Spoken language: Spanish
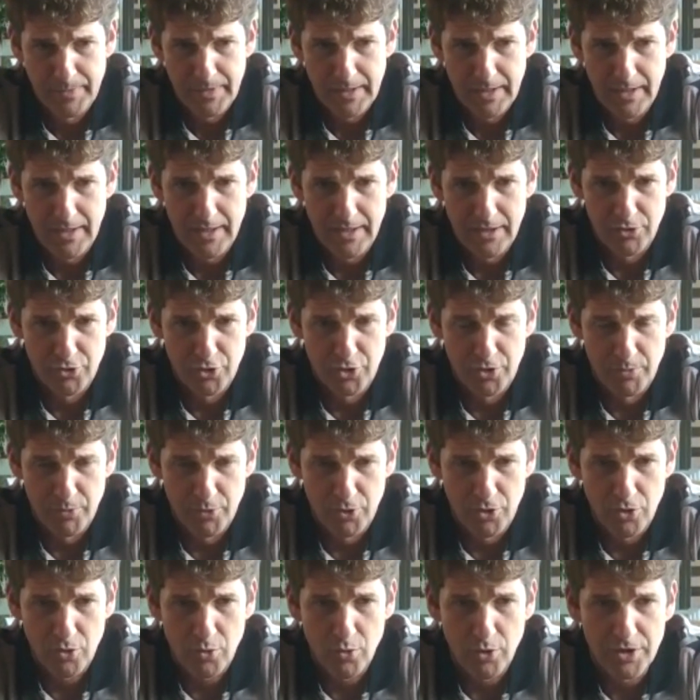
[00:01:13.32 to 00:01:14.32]
el toro
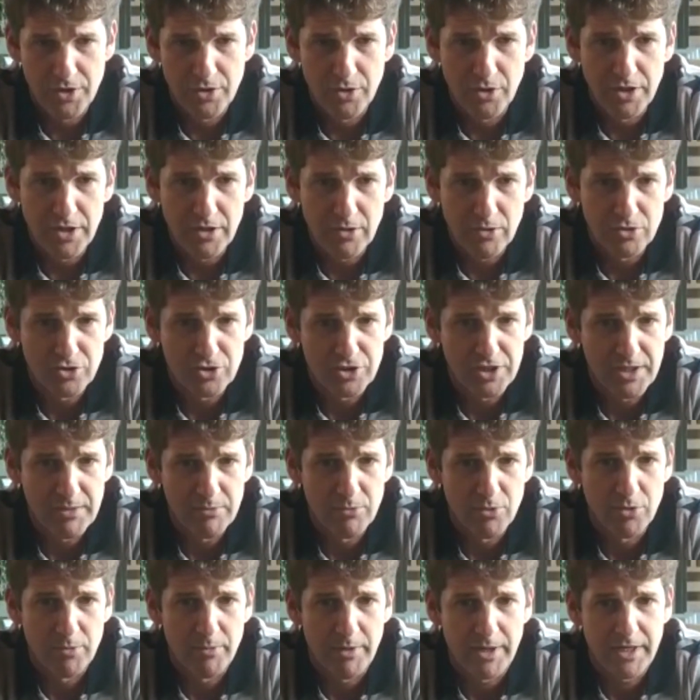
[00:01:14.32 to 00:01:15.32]
por los cuernos y
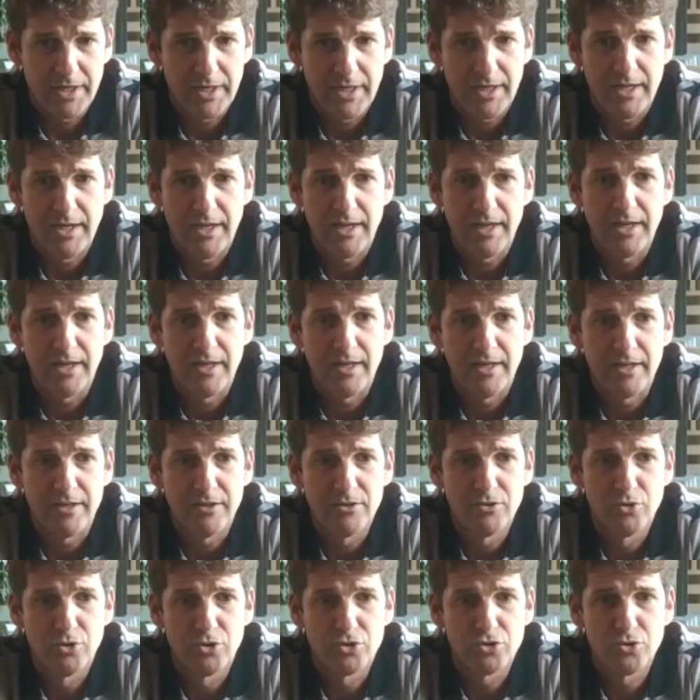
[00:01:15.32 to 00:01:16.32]
conseguimos
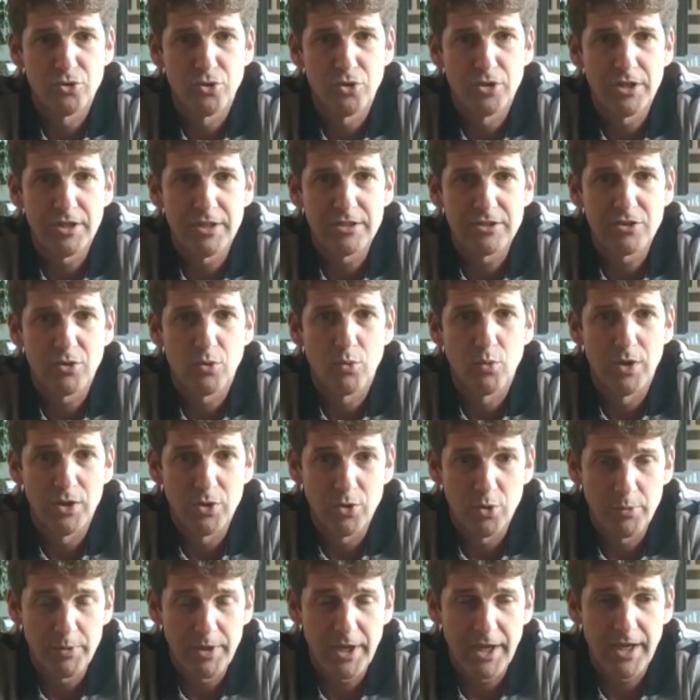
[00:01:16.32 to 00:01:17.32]
marcar dos goles
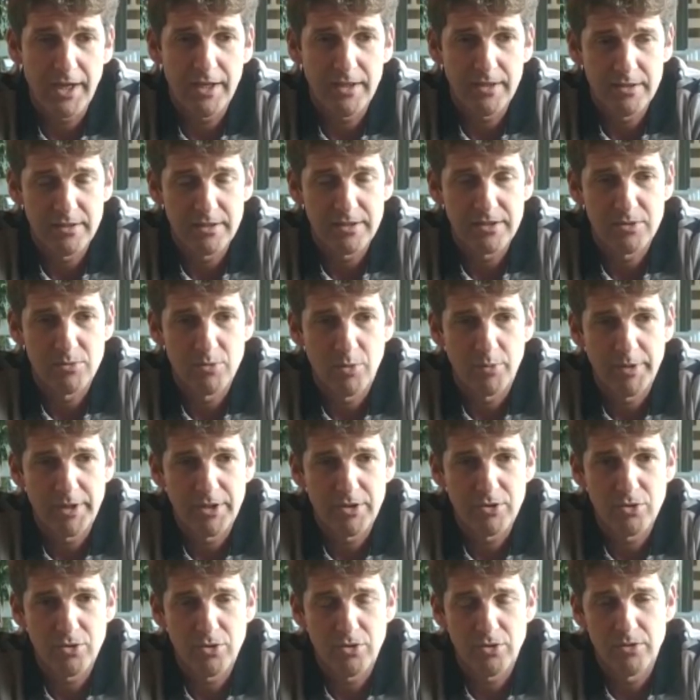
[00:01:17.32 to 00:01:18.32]
jugando bien en ese
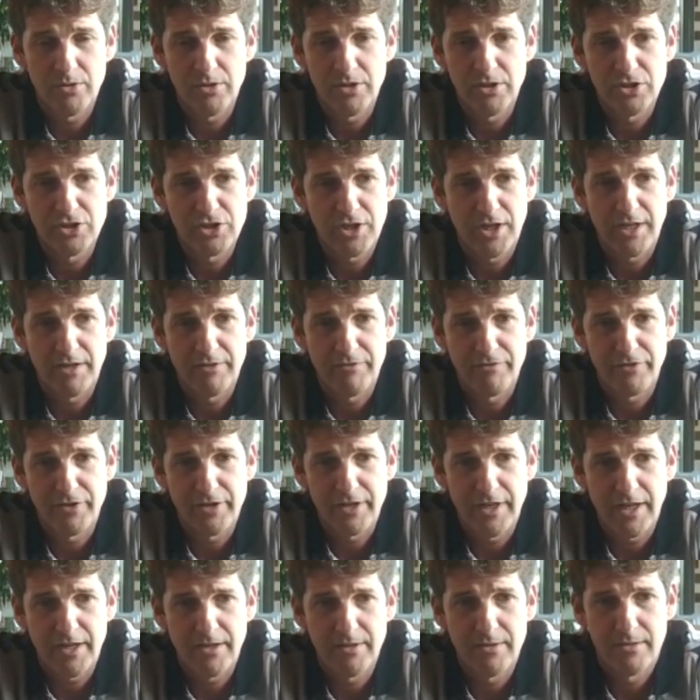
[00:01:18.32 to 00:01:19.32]
momento y ya al
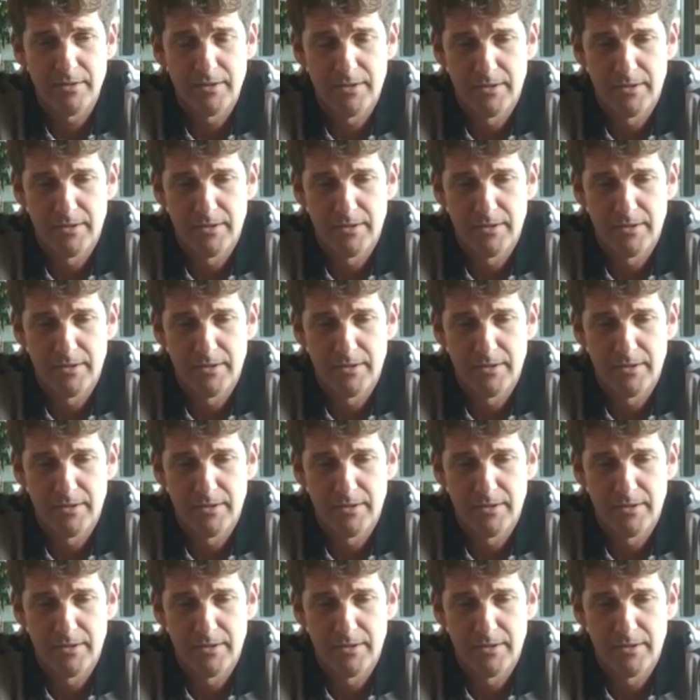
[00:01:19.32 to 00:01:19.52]
final...